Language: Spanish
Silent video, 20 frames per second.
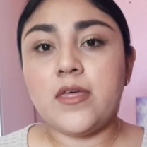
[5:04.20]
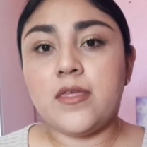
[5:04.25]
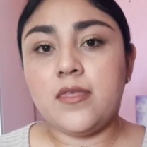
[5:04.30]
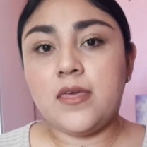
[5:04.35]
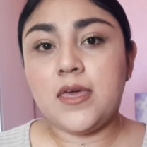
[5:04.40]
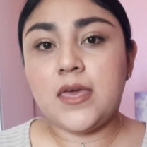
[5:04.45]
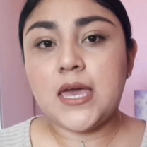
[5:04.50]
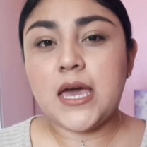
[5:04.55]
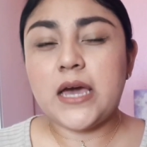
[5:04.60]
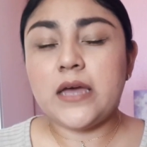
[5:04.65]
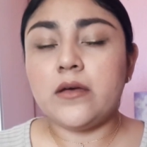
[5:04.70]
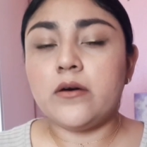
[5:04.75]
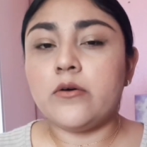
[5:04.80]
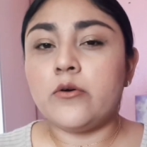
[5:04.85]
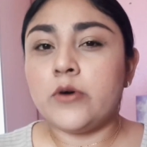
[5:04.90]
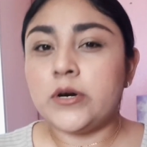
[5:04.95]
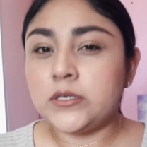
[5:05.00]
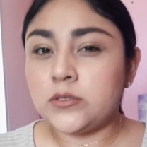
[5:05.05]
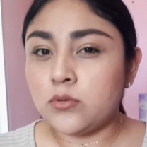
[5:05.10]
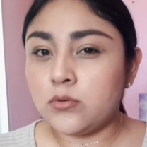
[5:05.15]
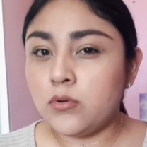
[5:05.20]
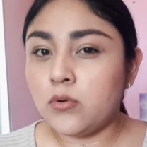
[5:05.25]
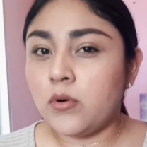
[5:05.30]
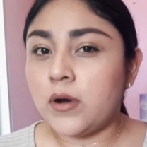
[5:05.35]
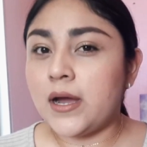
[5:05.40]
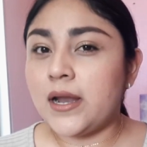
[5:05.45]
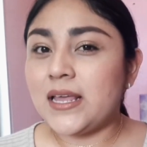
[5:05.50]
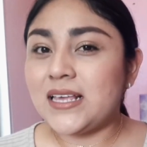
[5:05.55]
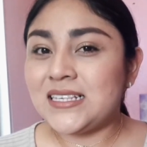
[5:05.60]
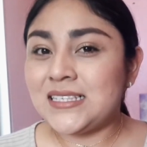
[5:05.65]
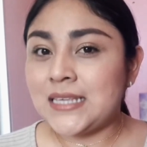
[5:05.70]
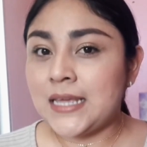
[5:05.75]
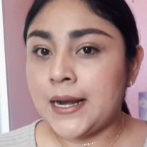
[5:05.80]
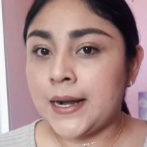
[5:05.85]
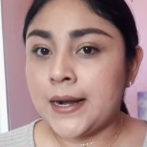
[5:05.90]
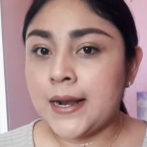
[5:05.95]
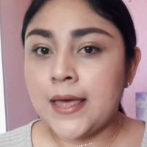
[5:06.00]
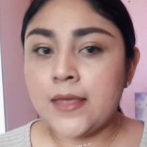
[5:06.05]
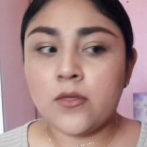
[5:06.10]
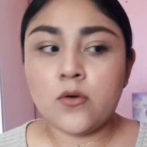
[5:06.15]
de día o es un lugar
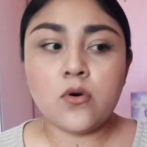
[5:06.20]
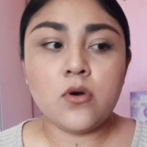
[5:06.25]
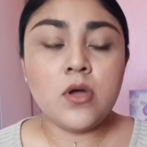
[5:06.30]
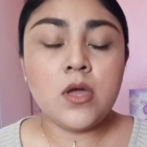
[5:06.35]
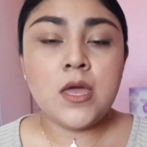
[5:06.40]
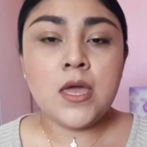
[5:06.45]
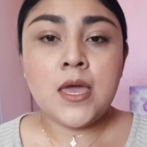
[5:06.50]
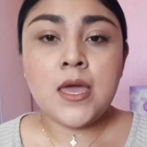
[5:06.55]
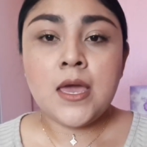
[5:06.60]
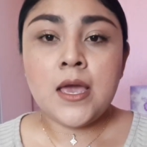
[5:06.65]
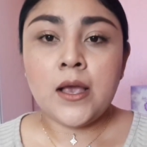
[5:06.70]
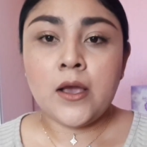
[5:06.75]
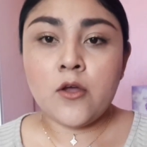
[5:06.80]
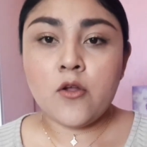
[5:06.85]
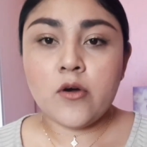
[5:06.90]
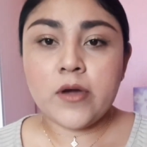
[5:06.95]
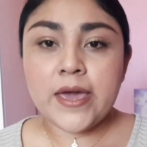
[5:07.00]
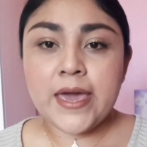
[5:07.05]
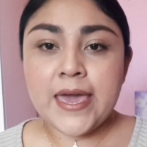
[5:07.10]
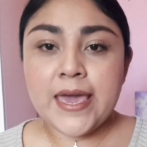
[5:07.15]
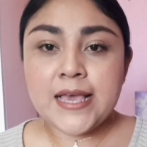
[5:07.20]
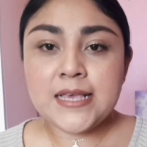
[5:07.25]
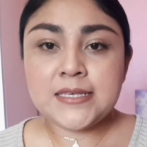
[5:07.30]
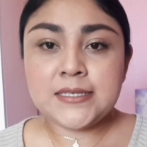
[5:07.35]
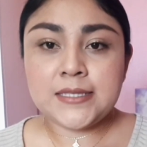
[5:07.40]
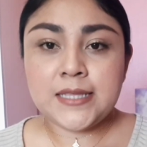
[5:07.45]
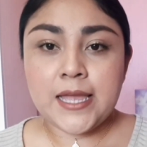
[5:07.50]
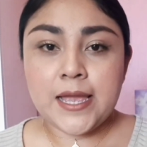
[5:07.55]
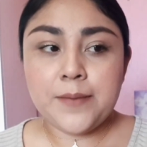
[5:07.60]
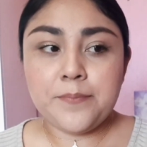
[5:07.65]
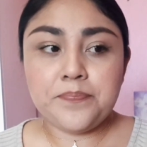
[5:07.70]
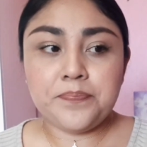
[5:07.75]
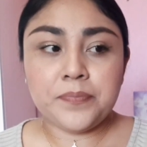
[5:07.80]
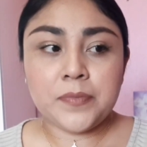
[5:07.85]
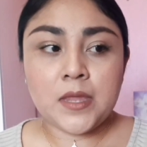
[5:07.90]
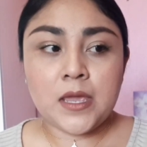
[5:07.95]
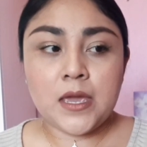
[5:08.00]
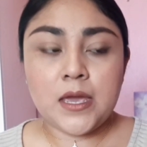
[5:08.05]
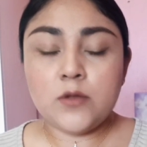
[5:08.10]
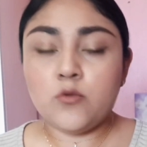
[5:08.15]
cerrado. Creo que este
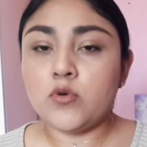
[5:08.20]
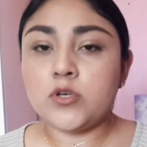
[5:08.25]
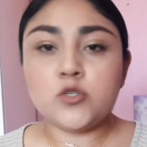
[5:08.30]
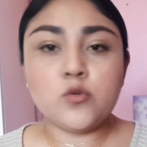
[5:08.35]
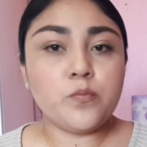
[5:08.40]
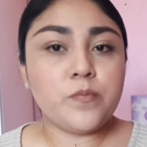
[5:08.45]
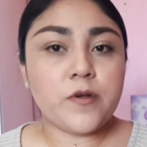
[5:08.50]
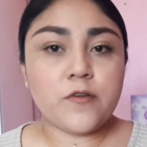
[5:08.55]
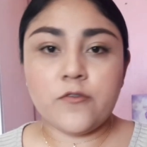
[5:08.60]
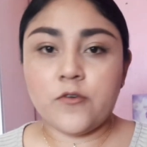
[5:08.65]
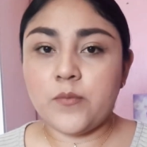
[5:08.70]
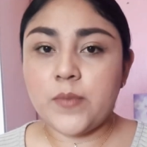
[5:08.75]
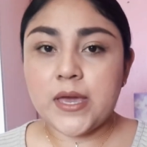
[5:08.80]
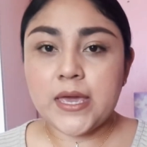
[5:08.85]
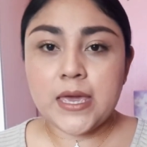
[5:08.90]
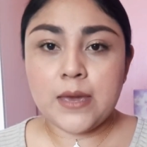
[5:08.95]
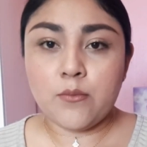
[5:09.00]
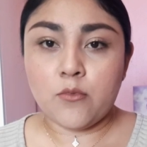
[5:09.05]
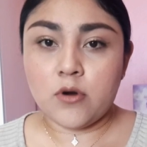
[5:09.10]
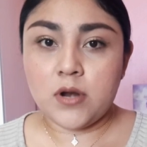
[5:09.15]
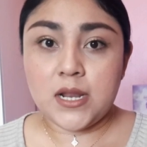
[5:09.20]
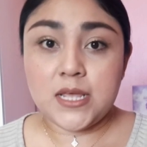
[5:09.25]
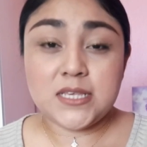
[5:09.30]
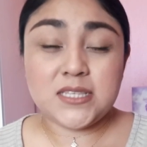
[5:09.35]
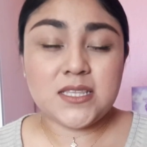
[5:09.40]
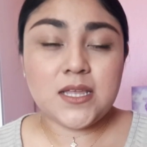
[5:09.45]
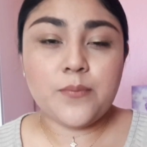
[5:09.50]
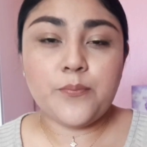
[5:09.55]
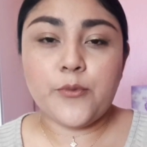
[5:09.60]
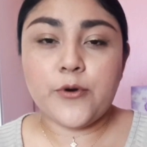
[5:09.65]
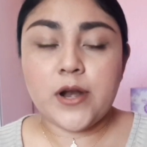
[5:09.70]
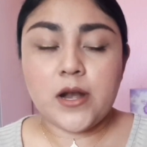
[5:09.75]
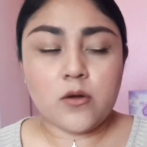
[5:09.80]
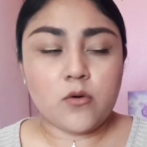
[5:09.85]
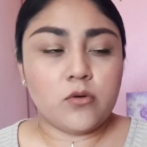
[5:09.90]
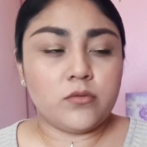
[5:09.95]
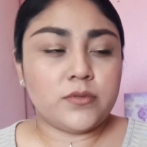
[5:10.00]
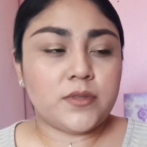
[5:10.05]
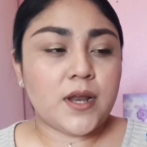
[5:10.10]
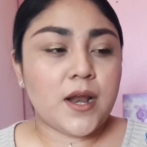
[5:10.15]
eh, no es un perfume que moleste, por el
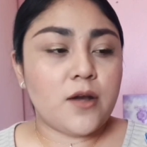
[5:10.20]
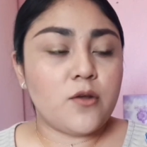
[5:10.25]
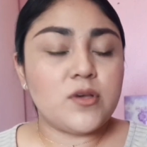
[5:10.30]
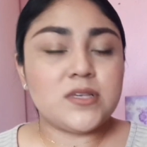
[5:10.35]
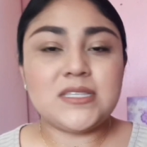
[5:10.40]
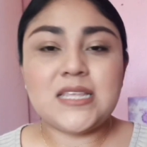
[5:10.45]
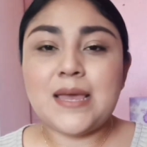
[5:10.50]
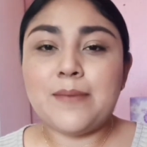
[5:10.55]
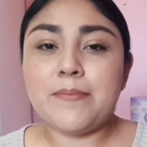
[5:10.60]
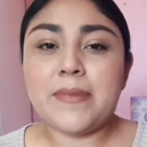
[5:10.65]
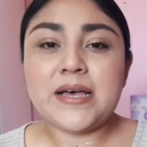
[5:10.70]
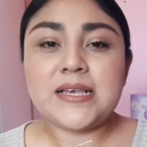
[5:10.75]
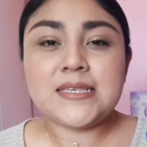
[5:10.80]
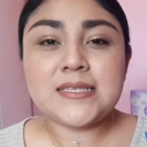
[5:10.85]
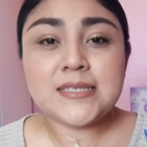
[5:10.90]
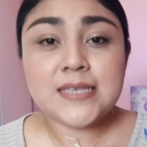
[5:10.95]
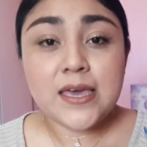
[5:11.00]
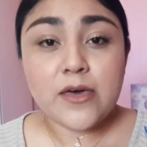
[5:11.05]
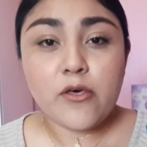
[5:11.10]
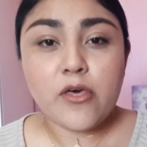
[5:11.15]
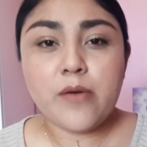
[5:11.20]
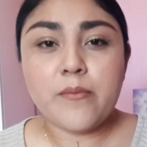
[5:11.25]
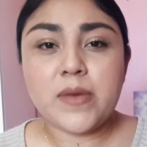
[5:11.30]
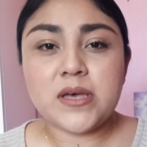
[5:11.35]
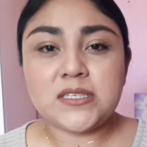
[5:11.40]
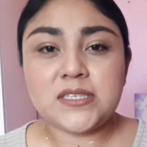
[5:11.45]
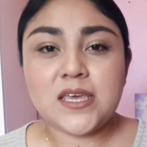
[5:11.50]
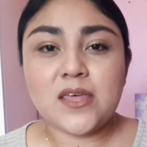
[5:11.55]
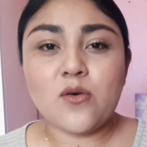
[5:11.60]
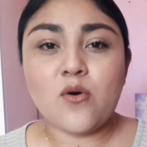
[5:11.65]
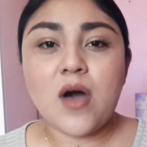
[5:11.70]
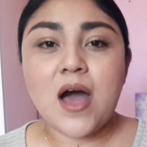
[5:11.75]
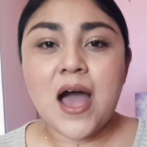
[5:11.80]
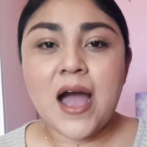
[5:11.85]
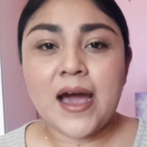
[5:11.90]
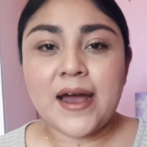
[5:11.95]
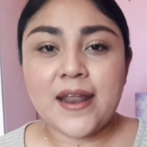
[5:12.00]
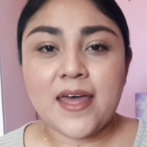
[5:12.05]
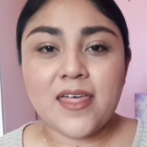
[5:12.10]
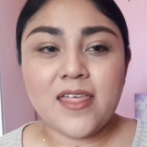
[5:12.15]
contrario, es demasiado, demasiado
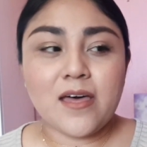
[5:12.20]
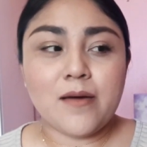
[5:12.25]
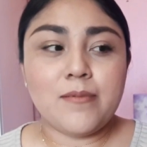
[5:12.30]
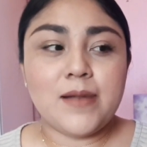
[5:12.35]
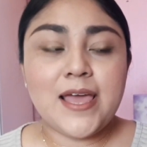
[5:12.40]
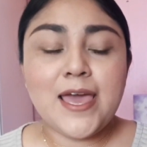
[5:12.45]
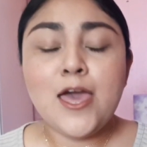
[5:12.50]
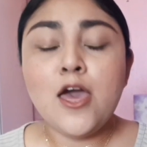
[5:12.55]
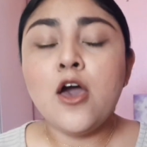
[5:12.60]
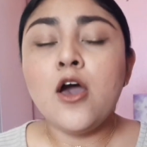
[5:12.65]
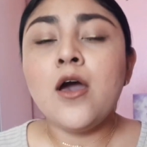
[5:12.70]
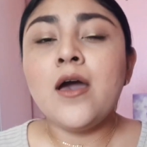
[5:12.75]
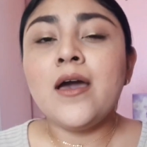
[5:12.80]
agradable.